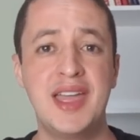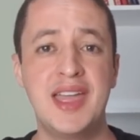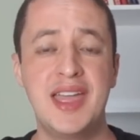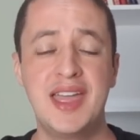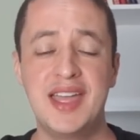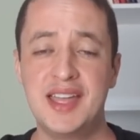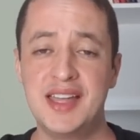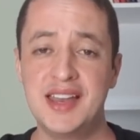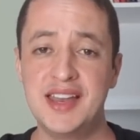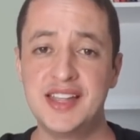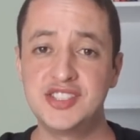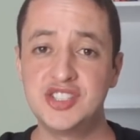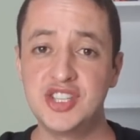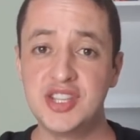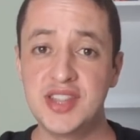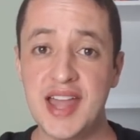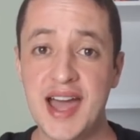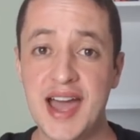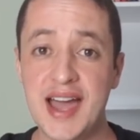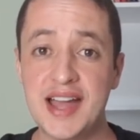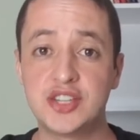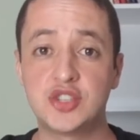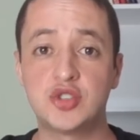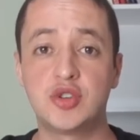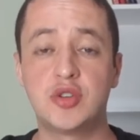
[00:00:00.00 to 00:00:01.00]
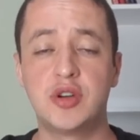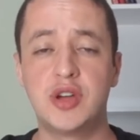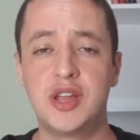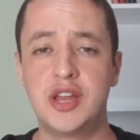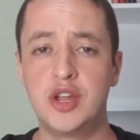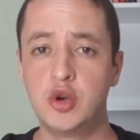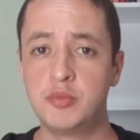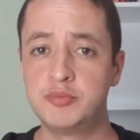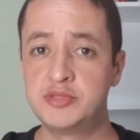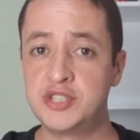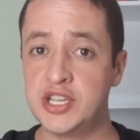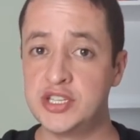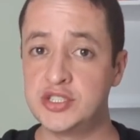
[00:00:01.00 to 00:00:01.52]
ele é didático, ele é
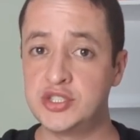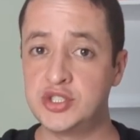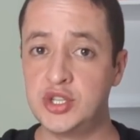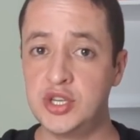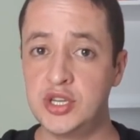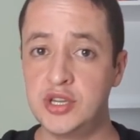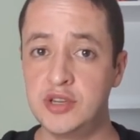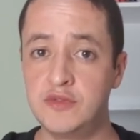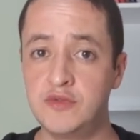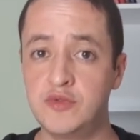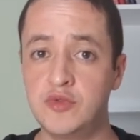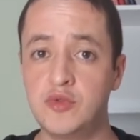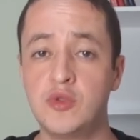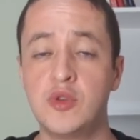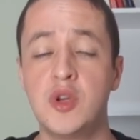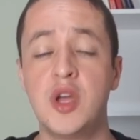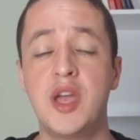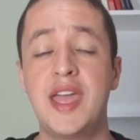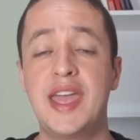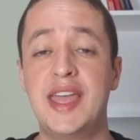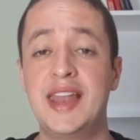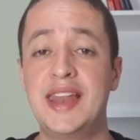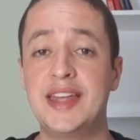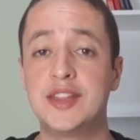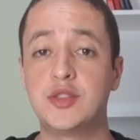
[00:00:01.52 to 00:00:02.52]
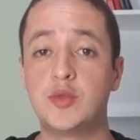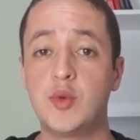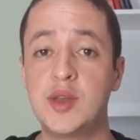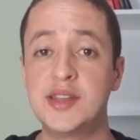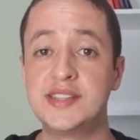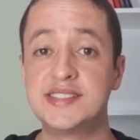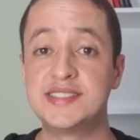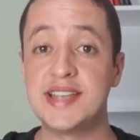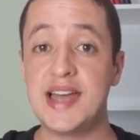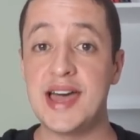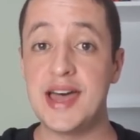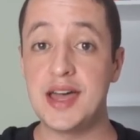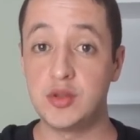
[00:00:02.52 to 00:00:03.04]
objetivo, ele é
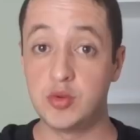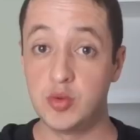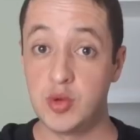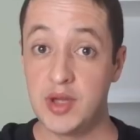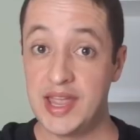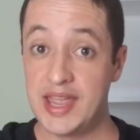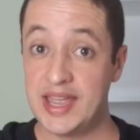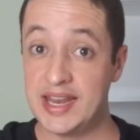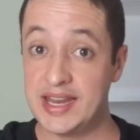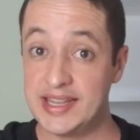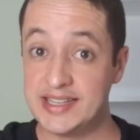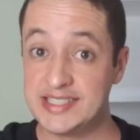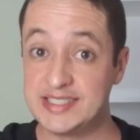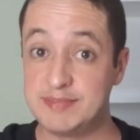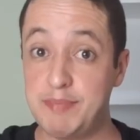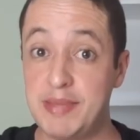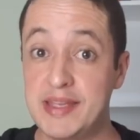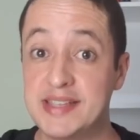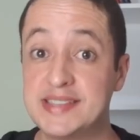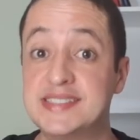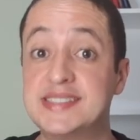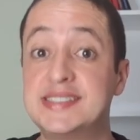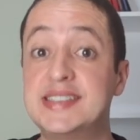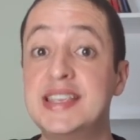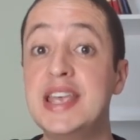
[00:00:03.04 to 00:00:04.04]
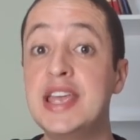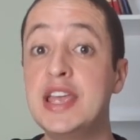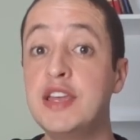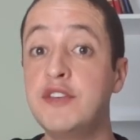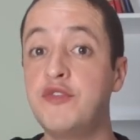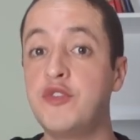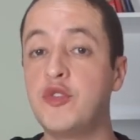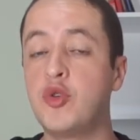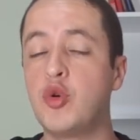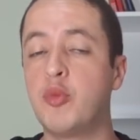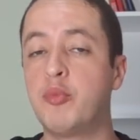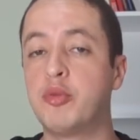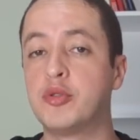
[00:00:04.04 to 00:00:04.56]
atualizado, ele é
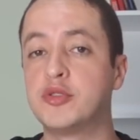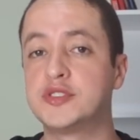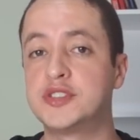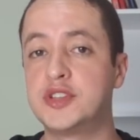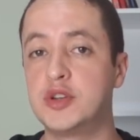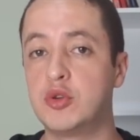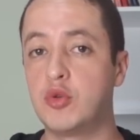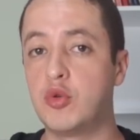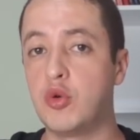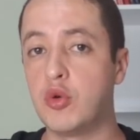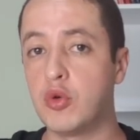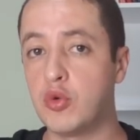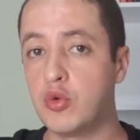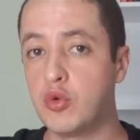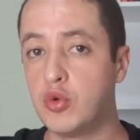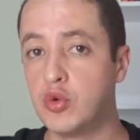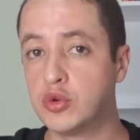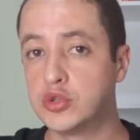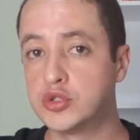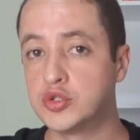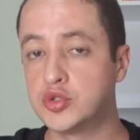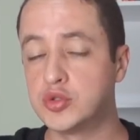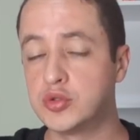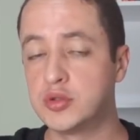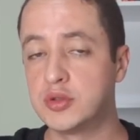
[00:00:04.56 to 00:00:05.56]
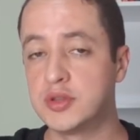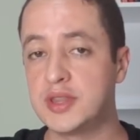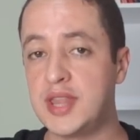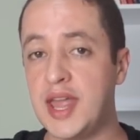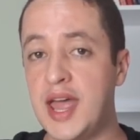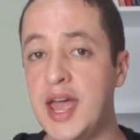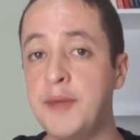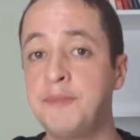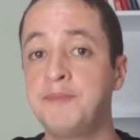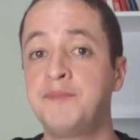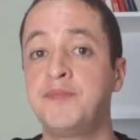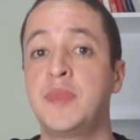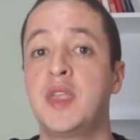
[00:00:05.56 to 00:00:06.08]
específico para o seu concurso,
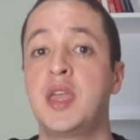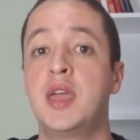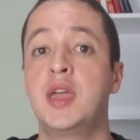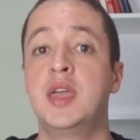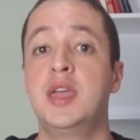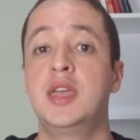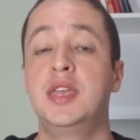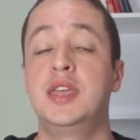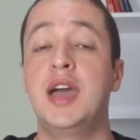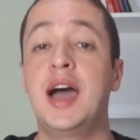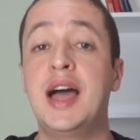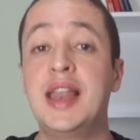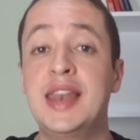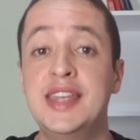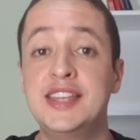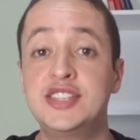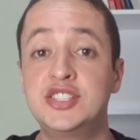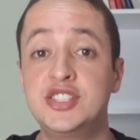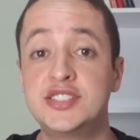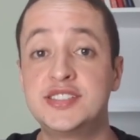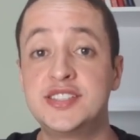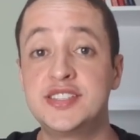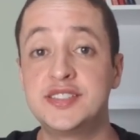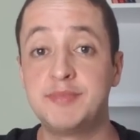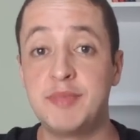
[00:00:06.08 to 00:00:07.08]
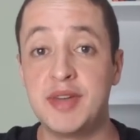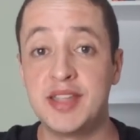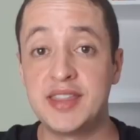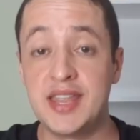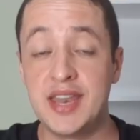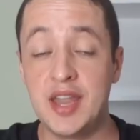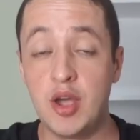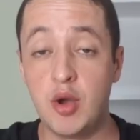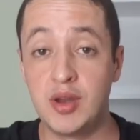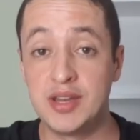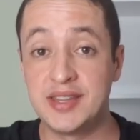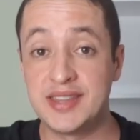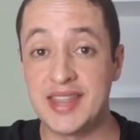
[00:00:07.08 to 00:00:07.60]
tá? E além disso, esse
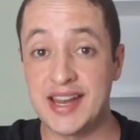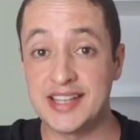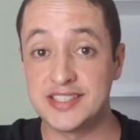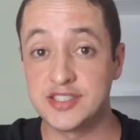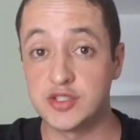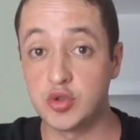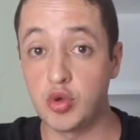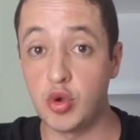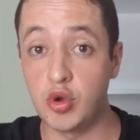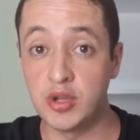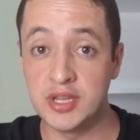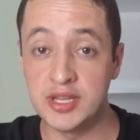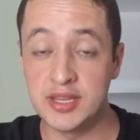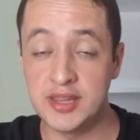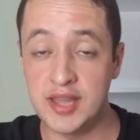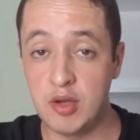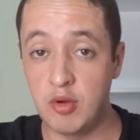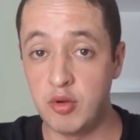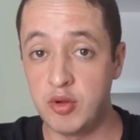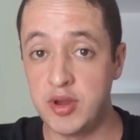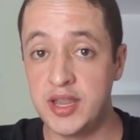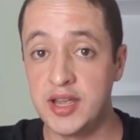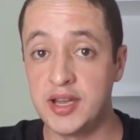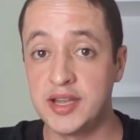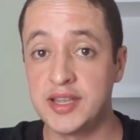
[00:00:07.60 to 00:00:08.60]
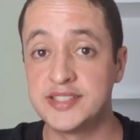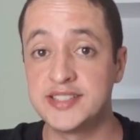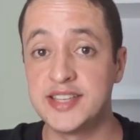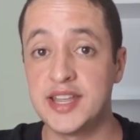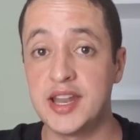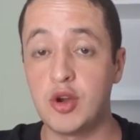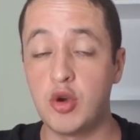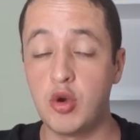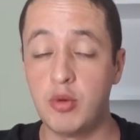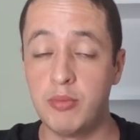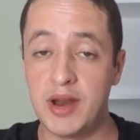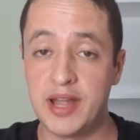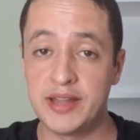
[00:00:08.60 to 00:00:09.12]
material ele traz toda a teoria que será
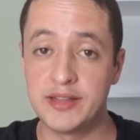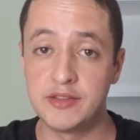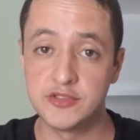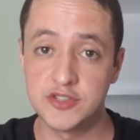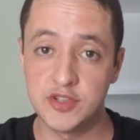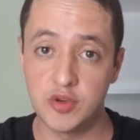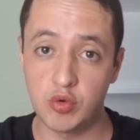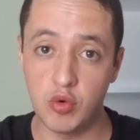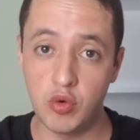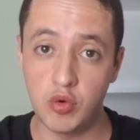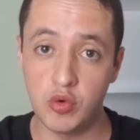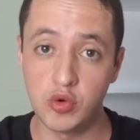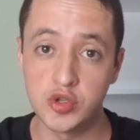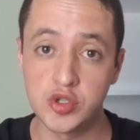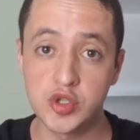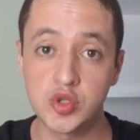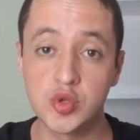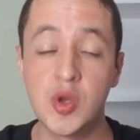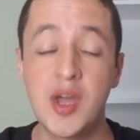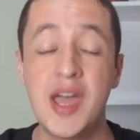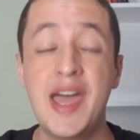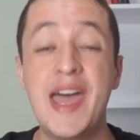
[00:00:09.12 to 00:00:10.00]
cobrada no seu concurso,